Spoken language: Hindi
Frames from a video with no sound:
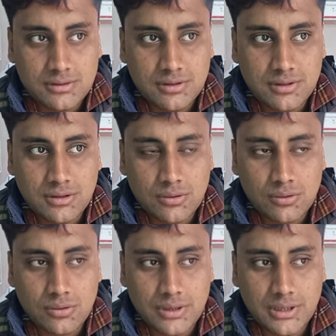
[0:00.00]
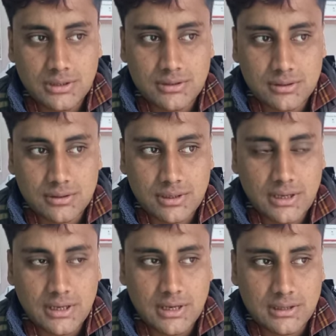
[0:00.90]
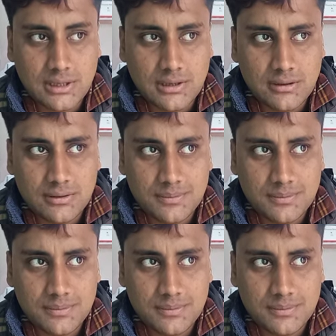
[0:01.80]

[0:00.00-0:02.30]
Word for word: जिस लोगों को नींद नहीं आती है